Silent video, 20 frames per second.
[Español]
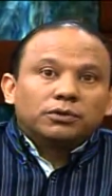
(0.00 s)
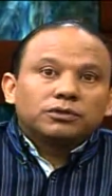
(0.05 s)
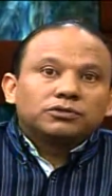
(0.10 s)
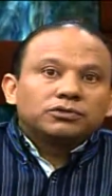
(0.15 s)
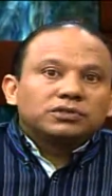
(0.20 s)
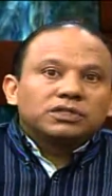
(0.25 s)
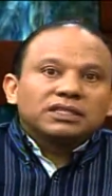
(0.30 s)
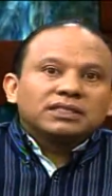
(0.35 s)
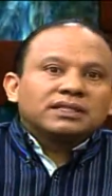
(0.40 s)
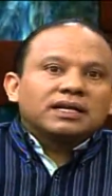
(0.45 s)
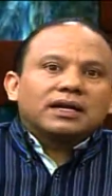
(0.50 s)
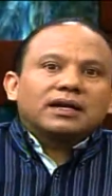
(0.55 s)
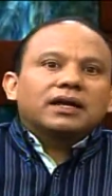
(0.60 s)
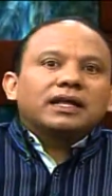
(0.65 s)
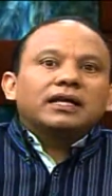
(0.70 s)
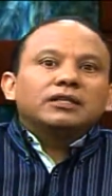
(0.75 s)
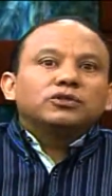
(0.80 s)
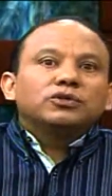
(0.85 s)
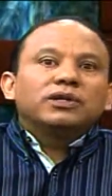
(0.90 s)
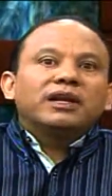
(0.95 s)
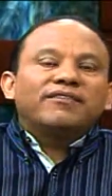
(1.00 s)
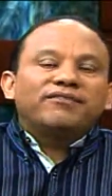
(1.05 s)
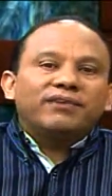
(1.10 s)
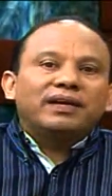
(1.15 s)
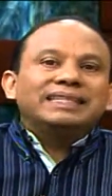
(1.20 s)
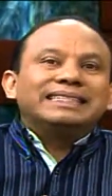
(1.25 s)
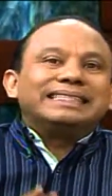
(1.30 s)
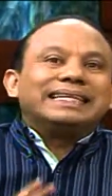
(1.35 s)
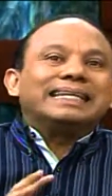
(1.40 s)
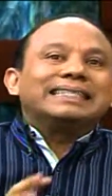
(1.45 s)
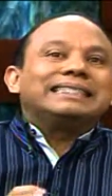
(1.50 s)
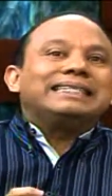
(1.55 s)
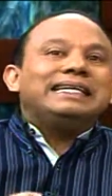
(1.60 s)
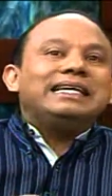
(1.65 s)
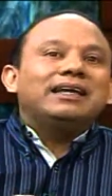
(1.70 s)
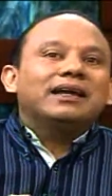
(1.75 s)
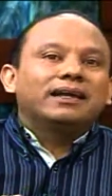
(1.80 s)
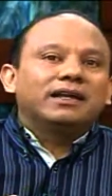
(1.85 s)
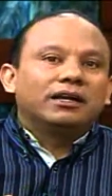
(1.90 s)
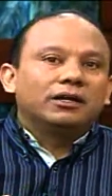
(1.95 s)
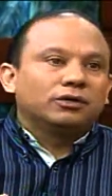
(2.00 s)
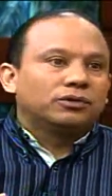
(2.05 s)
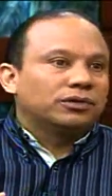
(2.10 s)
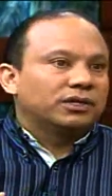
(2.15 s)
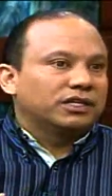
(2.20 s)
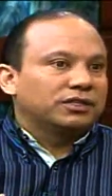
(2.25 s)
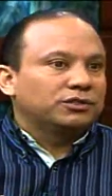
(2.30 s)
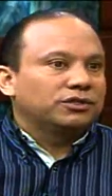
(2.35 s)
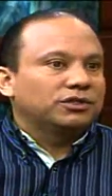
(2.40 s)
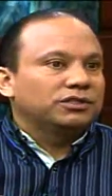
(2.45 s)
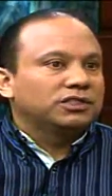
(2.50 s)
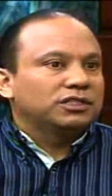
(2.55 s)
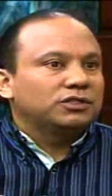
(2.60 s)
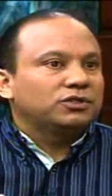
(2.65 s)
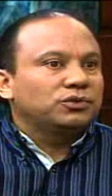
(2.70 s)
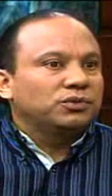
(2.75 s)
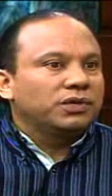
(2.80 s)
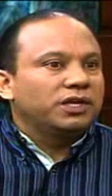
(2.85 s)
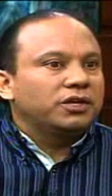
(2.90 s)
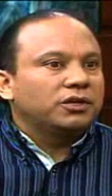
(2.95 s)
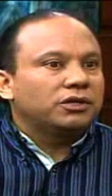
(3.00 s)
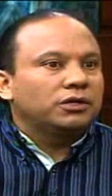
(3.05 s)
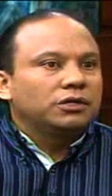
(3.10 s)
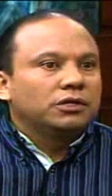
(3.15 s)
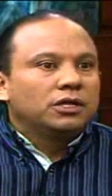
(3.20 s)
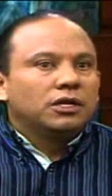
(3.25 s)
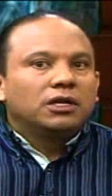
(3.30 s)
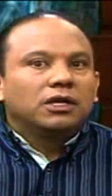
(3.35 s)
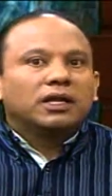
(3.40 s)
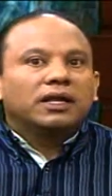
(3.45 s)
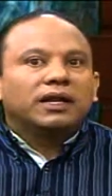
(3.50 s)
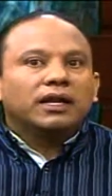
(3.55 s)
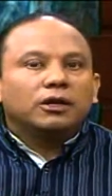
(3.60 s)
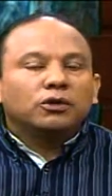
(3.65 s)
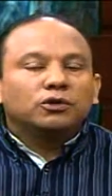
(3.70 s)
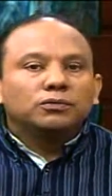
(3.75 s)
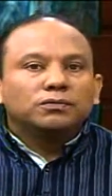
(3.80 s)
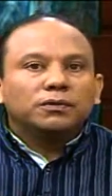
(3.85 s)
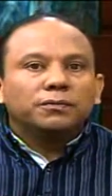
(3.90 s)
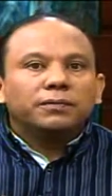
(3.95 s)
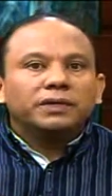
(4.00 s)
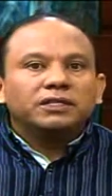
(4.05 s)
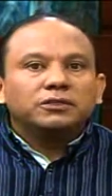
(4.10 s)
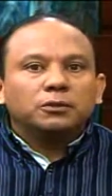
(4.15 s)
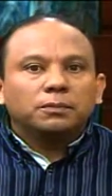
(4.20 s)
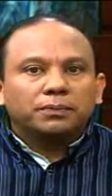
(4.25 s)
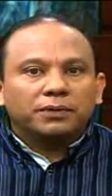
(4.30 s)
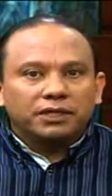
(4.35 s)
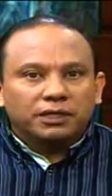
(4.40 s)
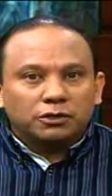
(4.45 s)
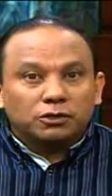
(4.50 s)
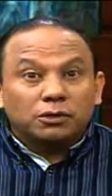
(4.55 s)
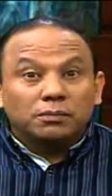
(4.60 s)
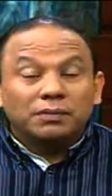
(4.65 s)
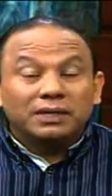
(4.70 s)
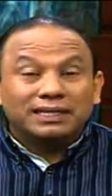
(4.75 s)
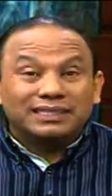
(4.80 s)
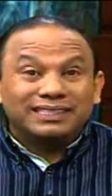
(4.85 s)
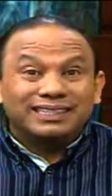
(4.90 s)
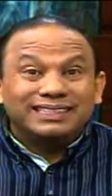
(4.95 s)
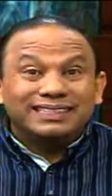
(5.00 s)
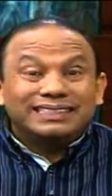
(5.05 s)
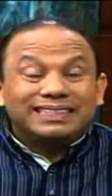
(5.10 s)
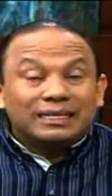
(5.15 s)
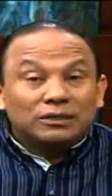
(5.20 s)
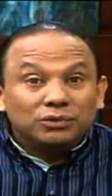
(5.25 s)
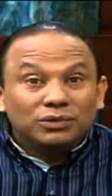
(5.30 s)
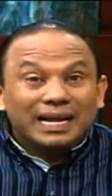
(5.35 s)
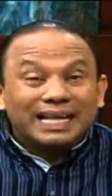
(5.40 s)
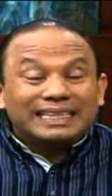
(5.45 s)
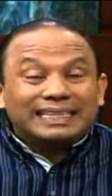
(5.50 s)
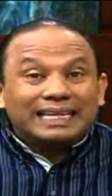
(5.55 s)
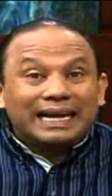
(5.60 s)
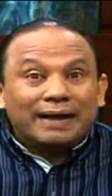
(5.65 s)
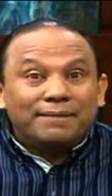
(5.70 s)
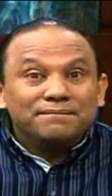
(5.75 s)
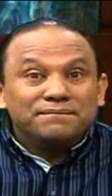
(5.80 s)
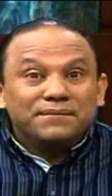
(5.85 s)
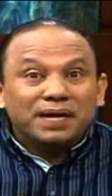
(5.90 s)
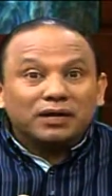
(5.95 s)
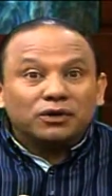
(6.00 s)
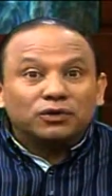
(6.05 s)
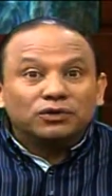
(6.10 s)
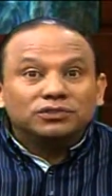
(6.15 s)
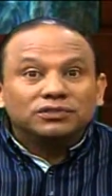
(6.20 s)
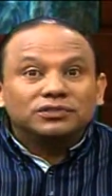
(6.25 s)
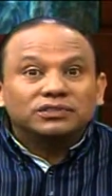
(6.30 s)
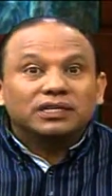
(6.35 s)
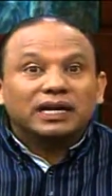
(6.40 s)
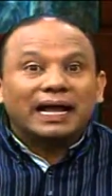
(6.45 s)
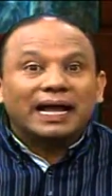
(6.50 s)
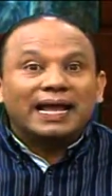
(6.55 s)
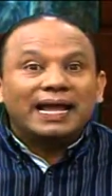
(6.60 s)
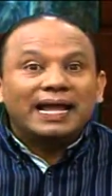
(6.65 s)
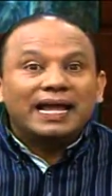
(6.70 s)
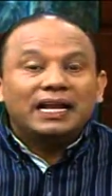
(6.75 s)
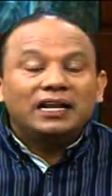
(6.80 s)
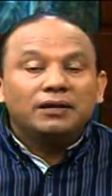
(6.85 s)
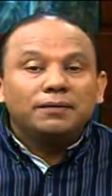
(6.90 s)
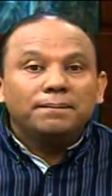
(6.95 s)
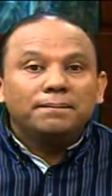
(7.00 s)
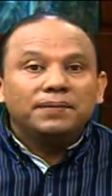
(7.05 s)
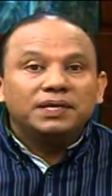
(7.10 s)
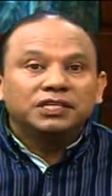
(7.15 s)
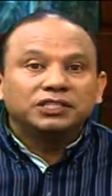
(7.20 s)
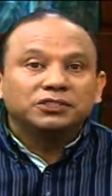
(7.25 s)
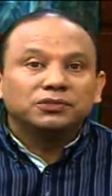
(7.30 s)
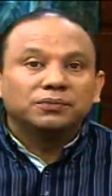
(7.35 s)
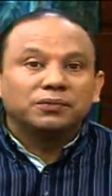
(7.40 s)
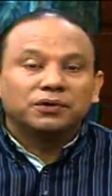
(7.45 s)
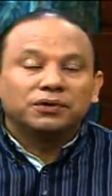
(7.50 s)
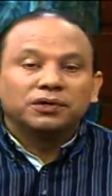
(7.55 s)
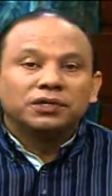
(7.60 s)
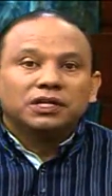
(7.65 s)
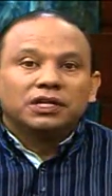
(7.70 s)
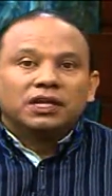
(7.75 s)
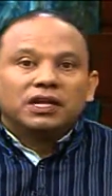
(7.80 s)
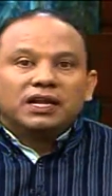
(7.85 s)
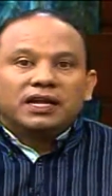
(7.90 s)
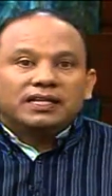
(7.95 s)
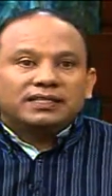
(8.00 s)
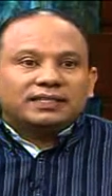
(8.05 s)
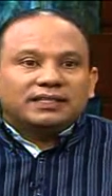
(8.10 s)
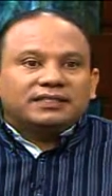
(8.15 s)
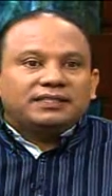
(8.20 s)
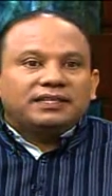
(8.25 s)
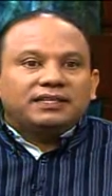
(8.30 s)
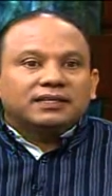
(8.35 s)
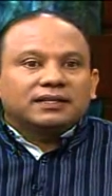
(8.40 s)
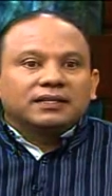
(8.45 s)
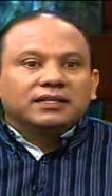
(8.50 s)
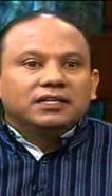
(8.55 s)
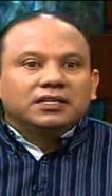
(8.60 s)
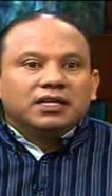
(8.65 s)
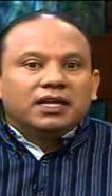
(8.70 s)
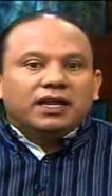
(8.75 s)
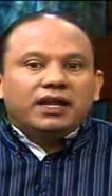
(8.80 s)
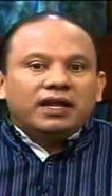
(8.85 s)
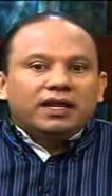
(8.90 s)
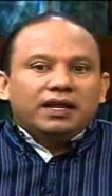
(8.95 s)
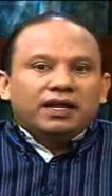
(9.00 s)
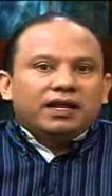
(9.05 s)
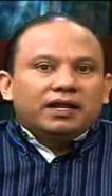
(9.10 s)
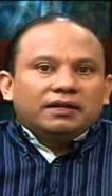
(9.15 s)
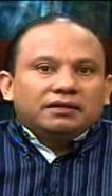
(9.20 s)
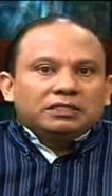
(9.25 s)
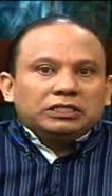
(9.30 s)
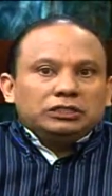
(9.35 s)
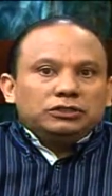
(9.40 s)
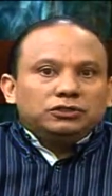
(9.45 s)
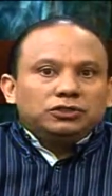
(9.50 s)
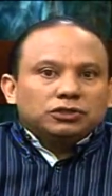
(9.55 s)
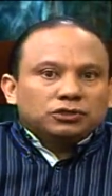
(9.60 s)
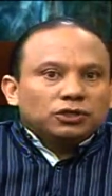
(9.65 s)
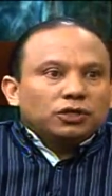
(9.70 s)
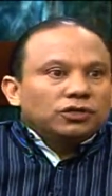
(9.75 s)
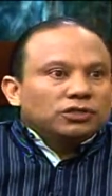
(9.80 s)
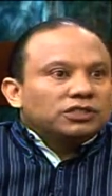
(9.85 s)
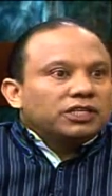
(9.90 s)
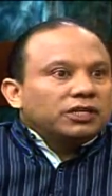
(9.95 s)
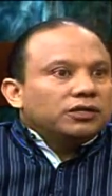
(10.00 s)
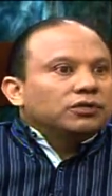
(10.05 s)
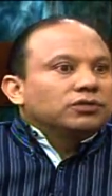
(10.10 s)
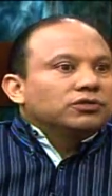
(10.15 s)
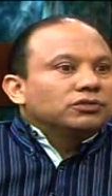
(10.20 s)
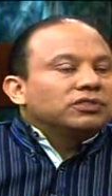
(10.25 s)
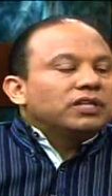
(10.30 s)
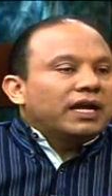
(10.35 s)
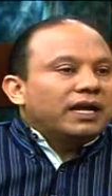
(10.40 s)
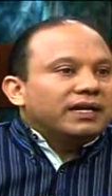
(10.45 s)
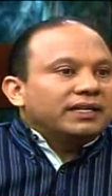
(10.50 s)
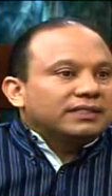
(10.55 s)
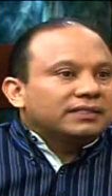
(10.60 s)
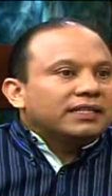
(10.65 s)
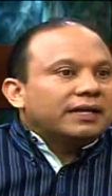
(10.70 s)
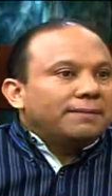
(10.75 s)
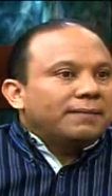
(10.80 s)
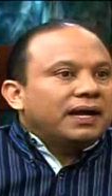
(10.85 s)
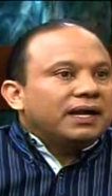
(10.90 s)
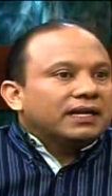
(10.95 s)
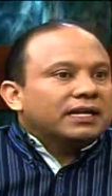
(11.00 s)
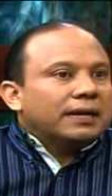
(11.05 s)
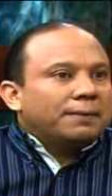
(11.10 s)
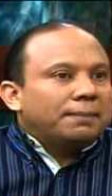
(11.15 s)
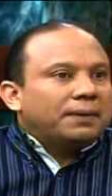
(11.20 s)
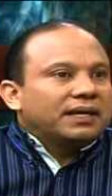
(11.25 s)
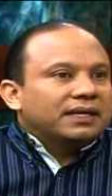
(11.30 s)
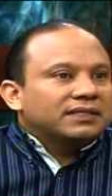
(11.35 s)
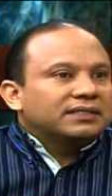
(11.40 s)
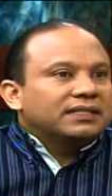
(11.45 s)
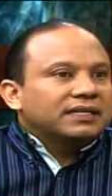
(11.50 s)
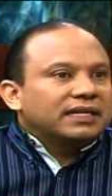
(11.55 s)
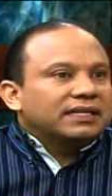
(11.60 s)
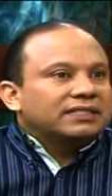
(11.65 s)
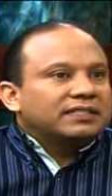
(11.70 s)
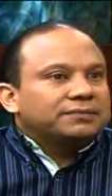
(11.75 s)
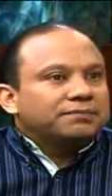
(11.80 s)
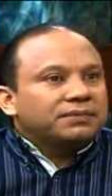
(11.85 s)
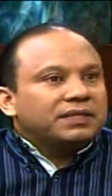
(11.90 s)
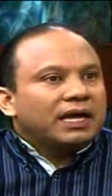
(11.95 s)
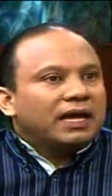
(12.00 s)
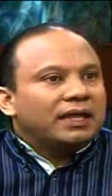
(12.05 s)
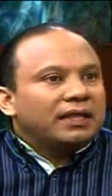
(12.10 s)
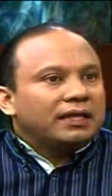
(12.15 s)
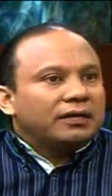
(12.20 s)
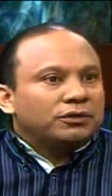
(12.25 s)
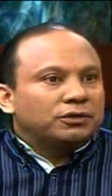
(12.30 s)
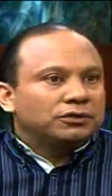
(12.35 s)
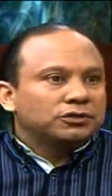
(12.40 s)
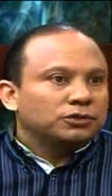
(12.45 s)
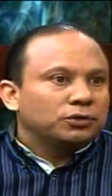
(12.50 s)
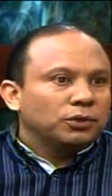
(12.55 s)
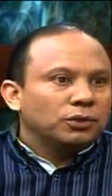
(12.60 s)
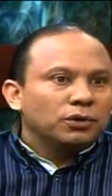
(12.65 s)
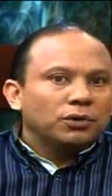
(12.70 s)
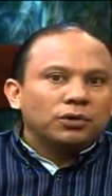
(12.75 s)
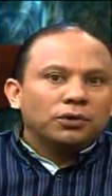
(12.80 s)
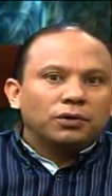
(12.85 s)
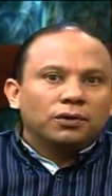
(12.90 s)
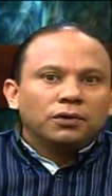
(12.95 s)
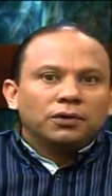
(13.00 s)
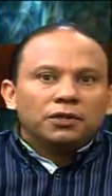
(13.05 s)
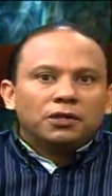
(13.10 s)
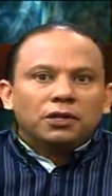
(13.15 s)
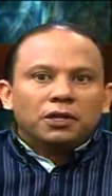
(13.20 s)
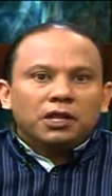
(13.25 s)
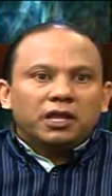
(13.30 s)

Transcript: porque usted está creando una fantasía en el corazón de su hijo que en algún momento puede convertirse en una trampa contra él mismo. Es decir, eh, yo solo tengo que usar esta marca para ser aceptada o solo